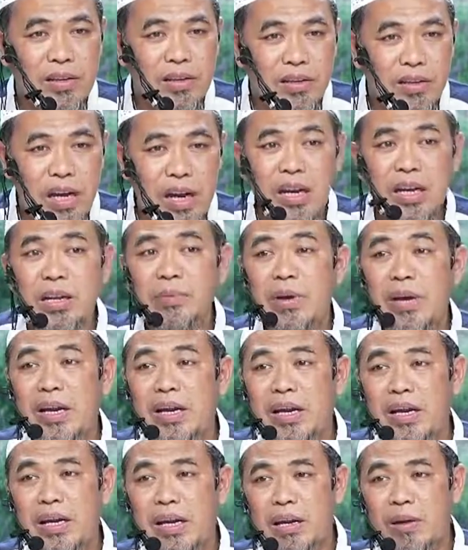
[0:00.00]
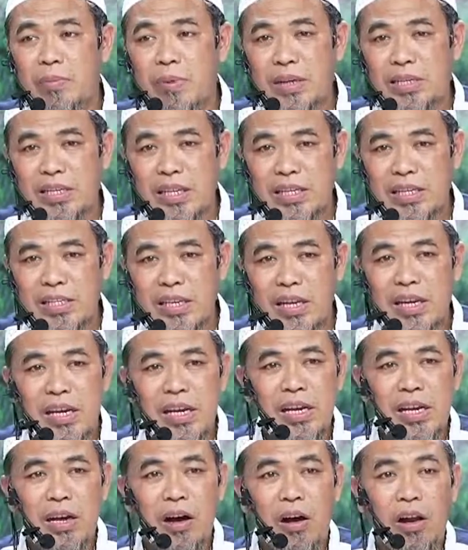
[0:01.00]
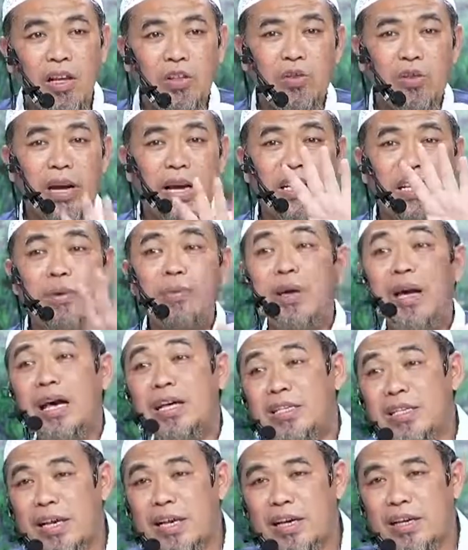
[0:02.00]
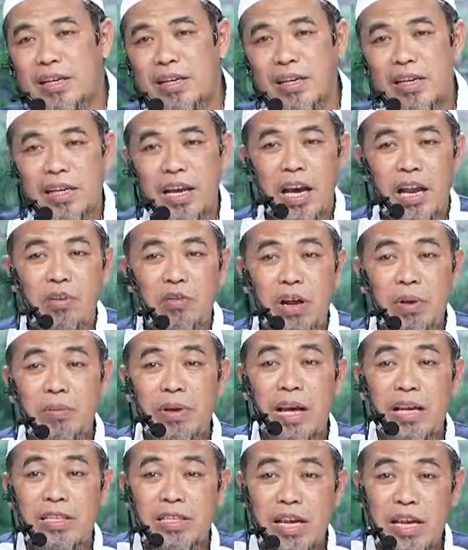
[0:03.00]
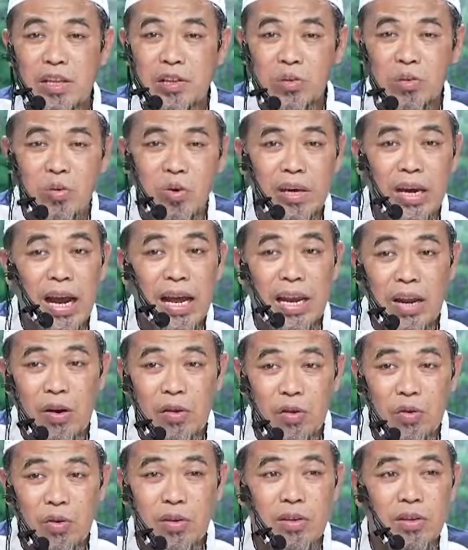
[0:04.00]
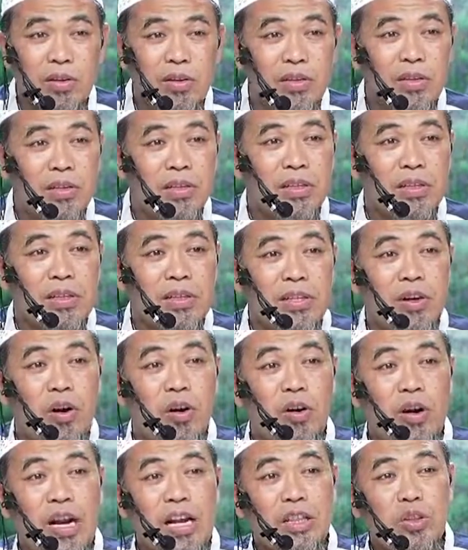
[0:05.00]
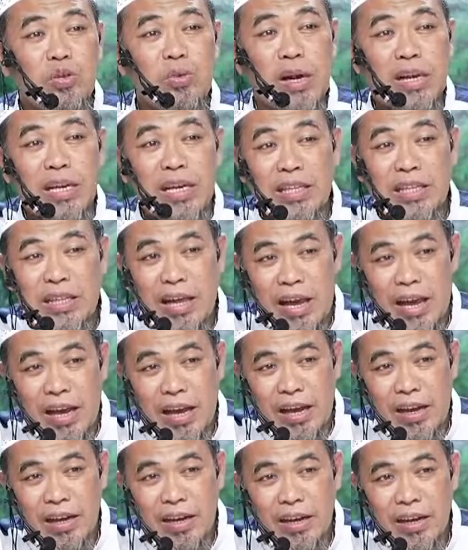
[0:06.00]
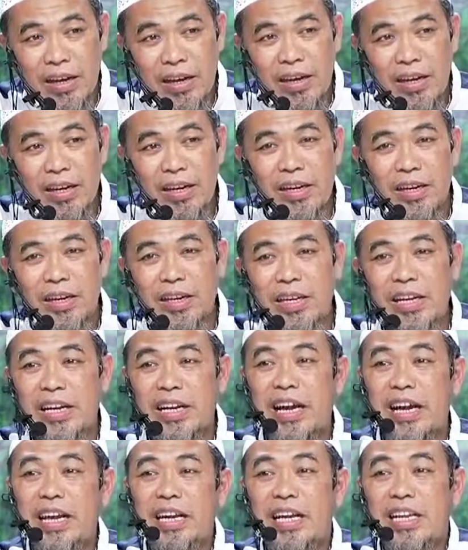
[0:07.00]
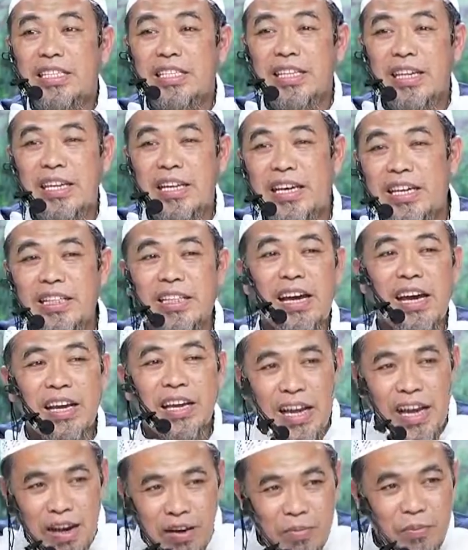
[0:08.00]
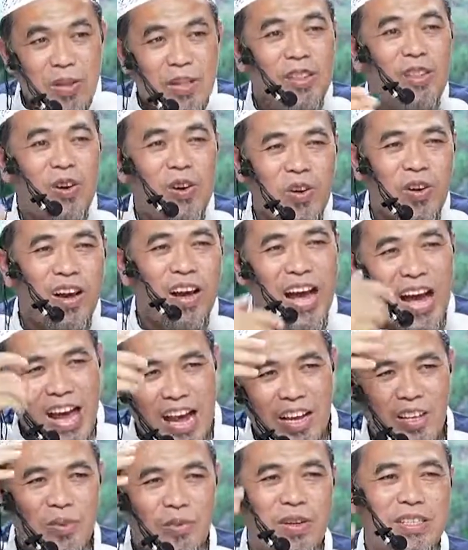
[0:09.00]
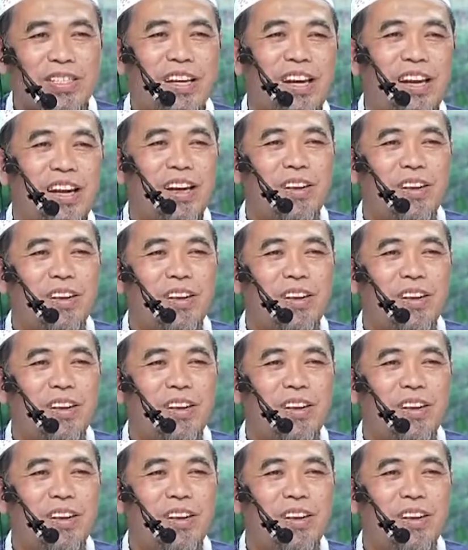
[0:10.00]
Jangan dibiarkan ada perselisihan. Kalau itu kayaknya biasa. Yang luar biasa itu kalau orang tua kita dengan istri kita yang bentrok. Ah, itu masalah.